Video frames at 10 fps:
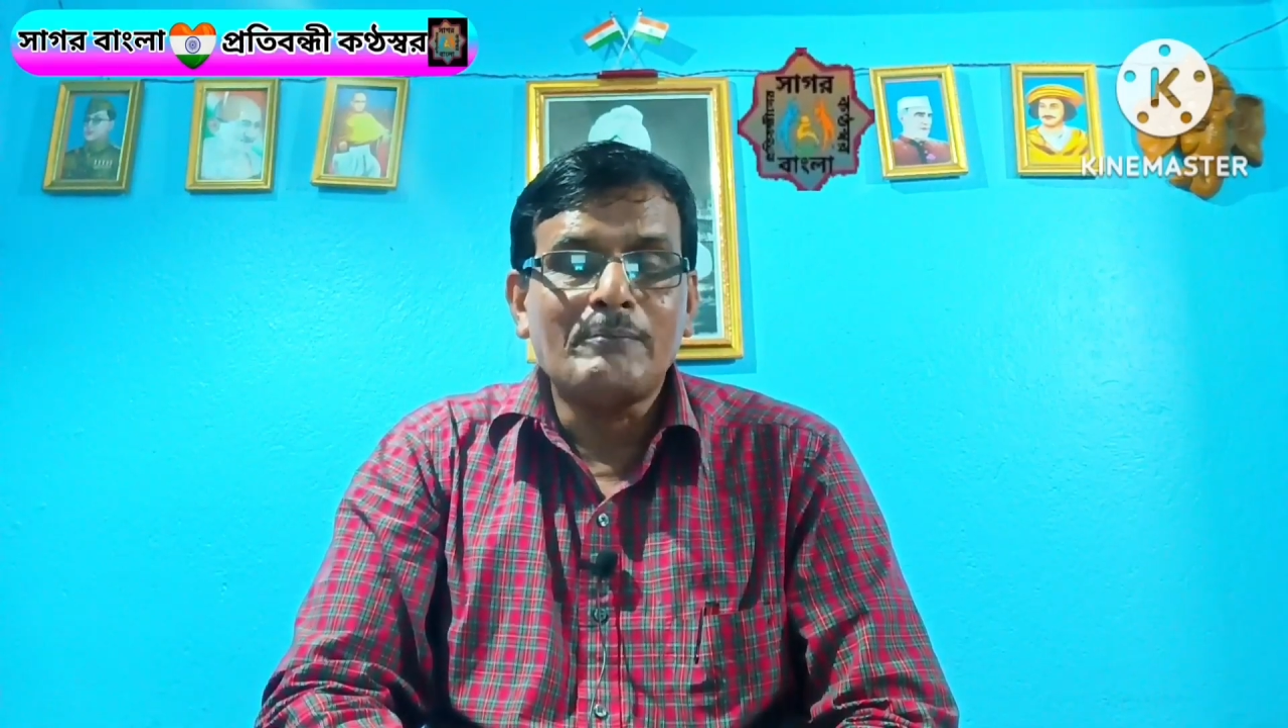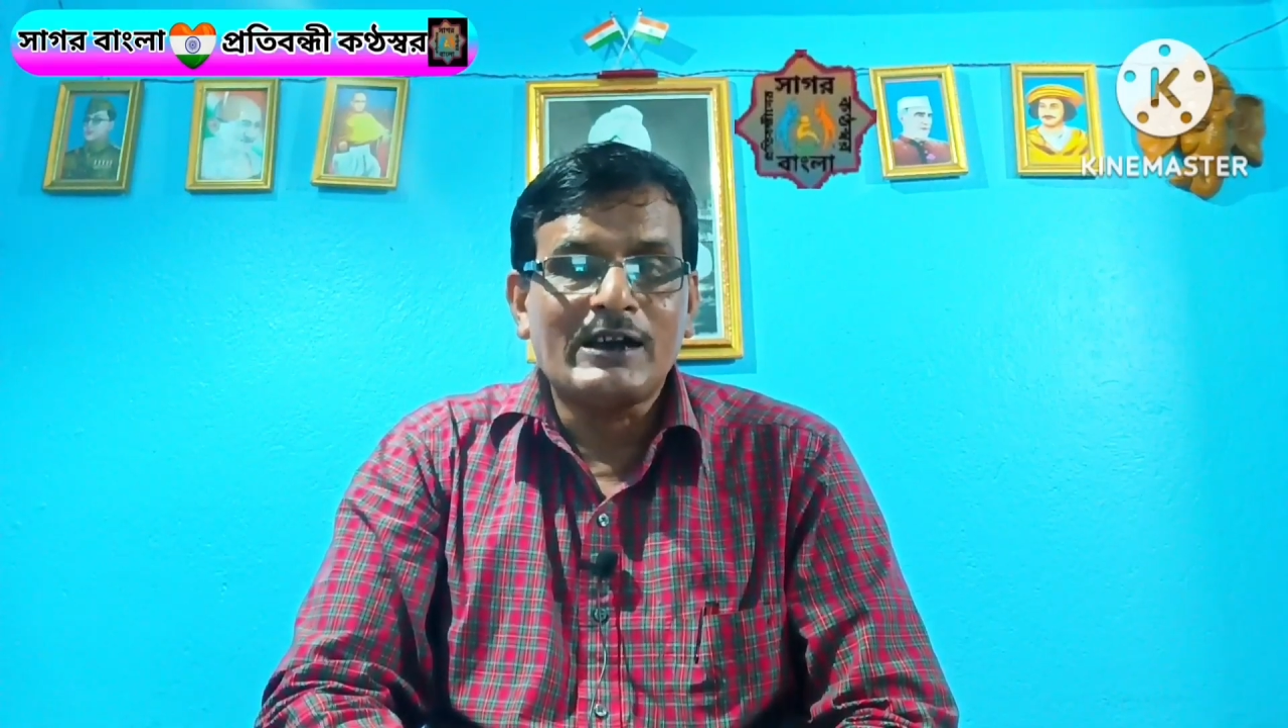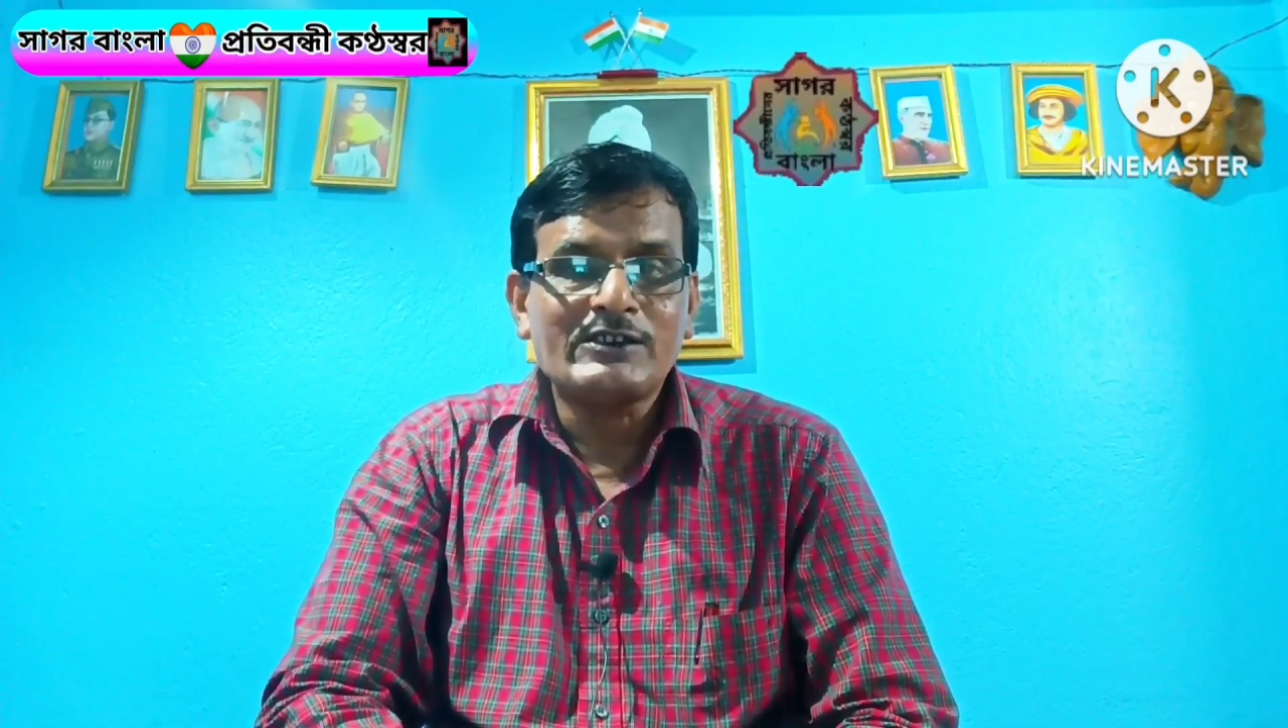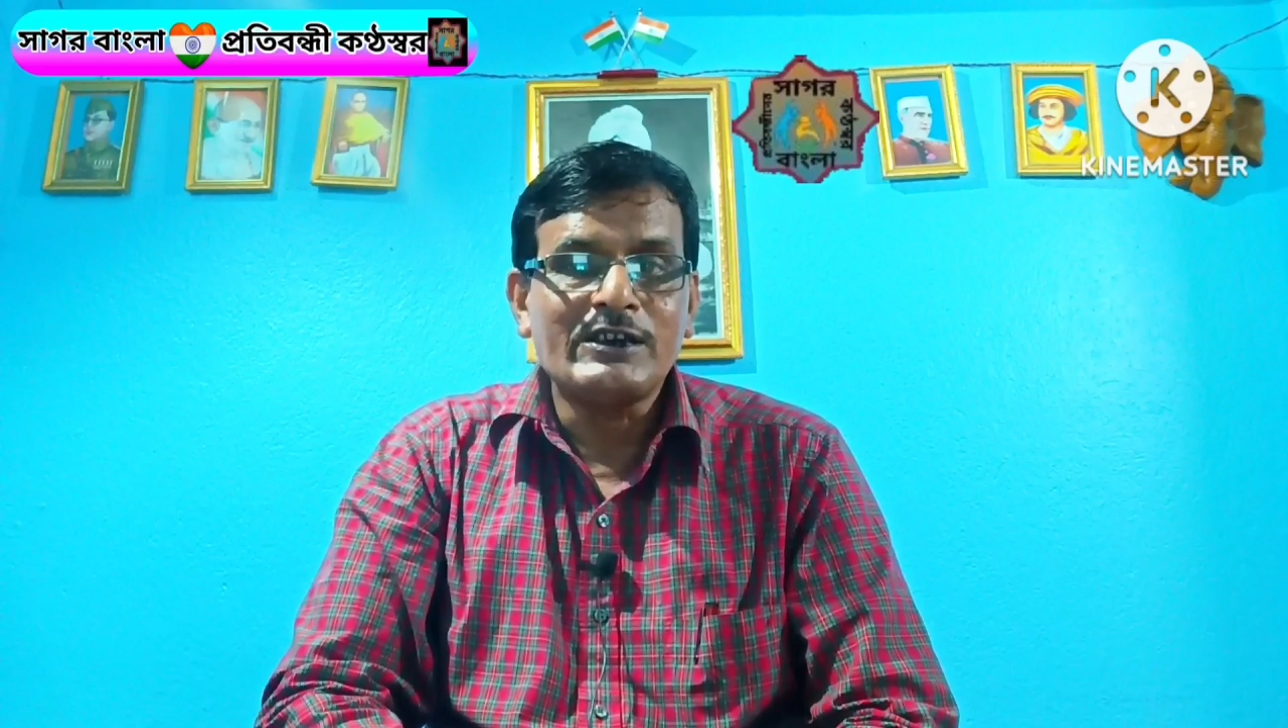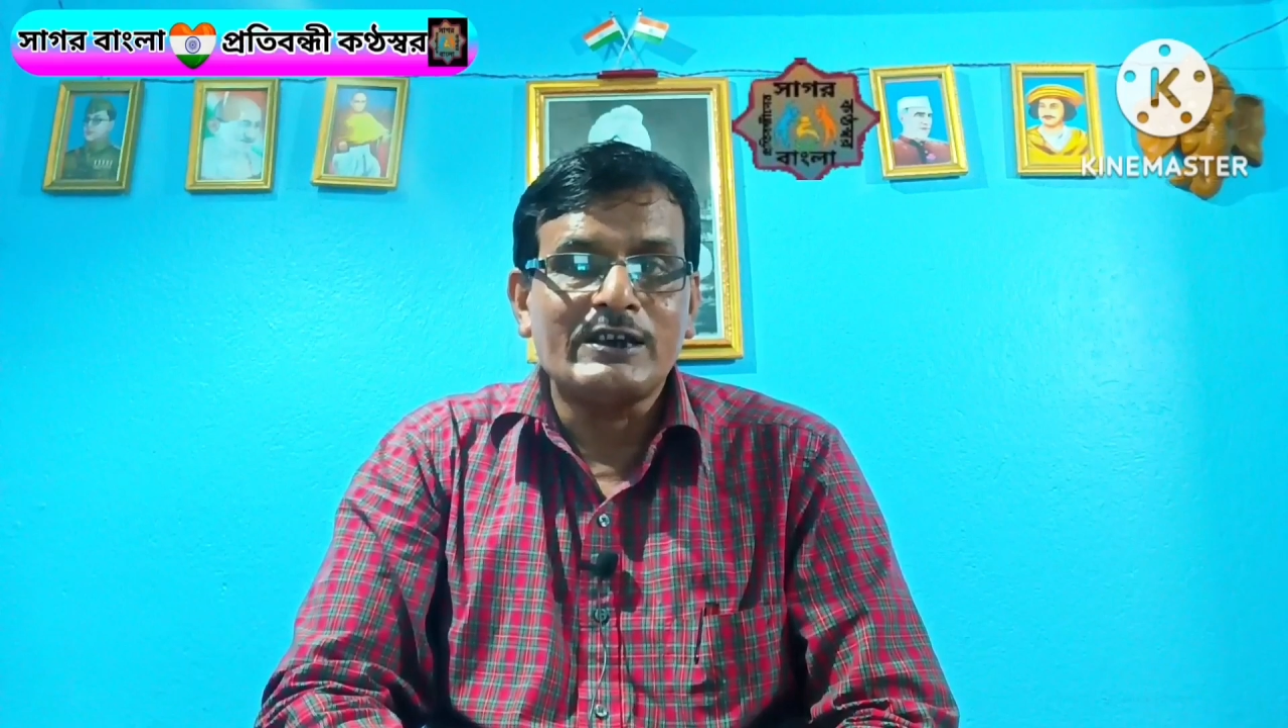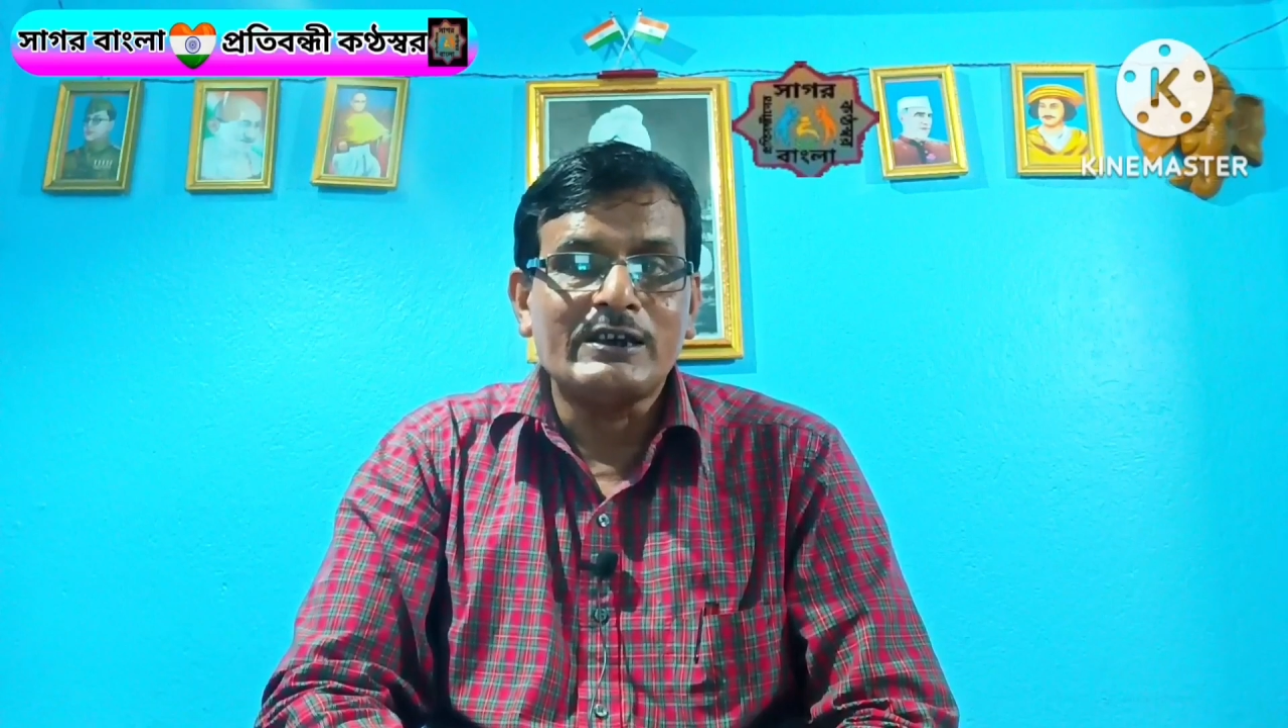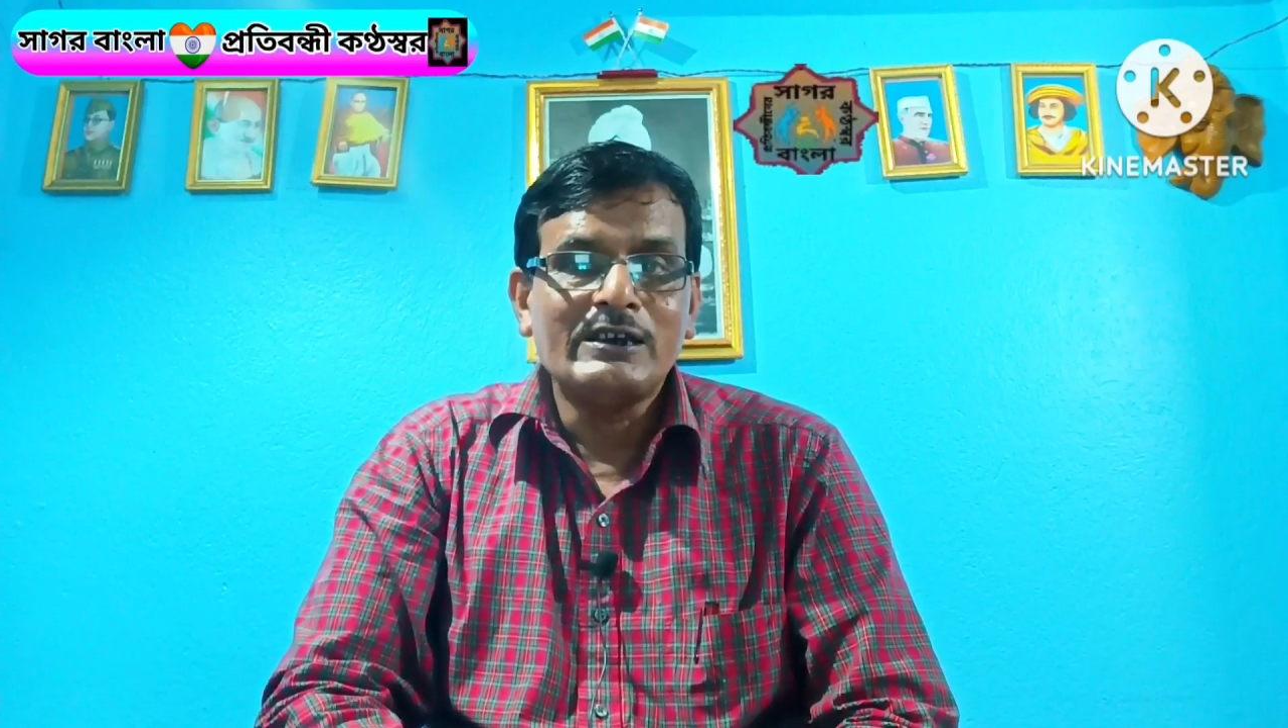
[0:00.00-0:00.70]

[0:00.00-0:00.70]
মাসে